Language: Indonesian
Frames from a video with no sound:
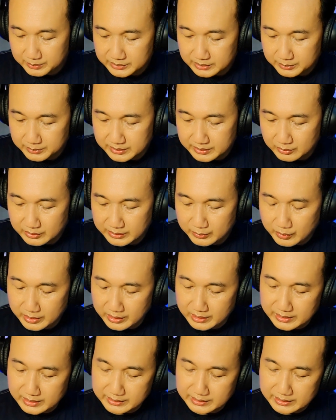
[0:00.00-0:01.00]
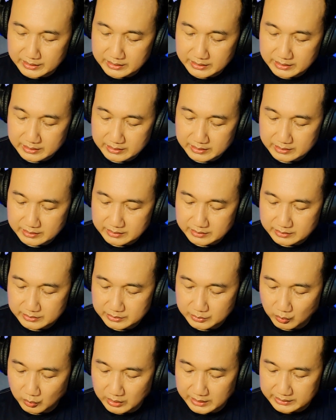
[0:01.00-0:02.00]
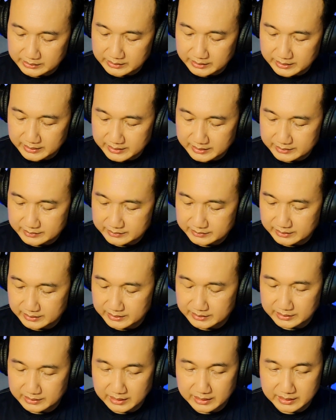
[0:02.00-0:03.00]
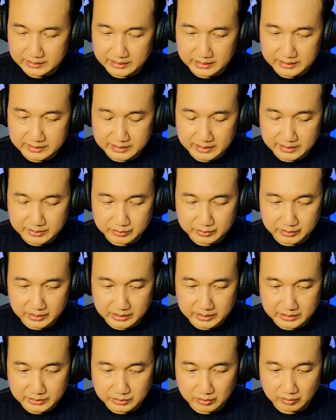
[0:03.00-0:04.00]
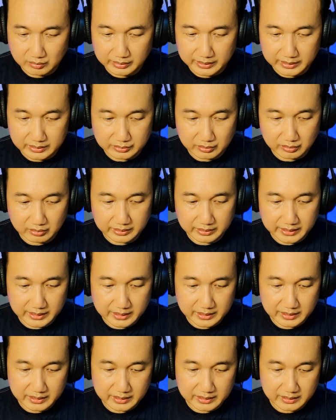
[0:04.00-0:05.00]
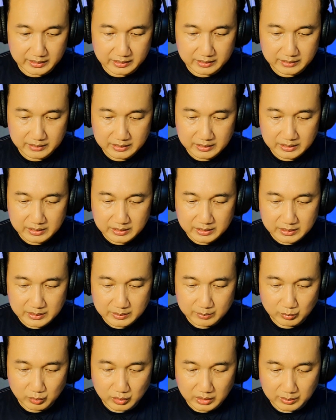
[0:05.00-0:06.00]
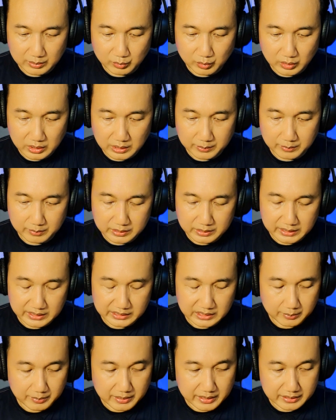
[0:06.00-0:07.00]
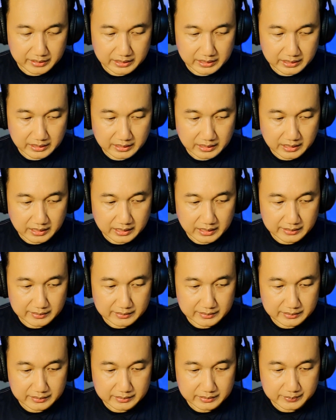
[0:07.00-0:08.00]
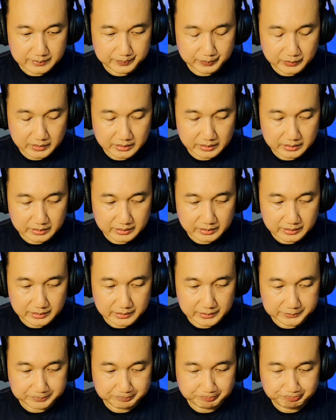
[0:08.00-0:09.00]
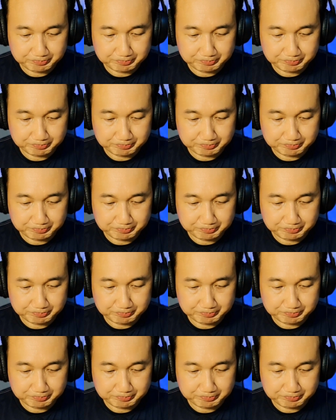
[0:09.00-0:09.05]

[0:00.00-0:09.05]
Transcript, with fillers: teman-teman ini warnanya coklat ya. Jadi tadi saya sudah solder-solder, buka-buka kita bandingkan uh,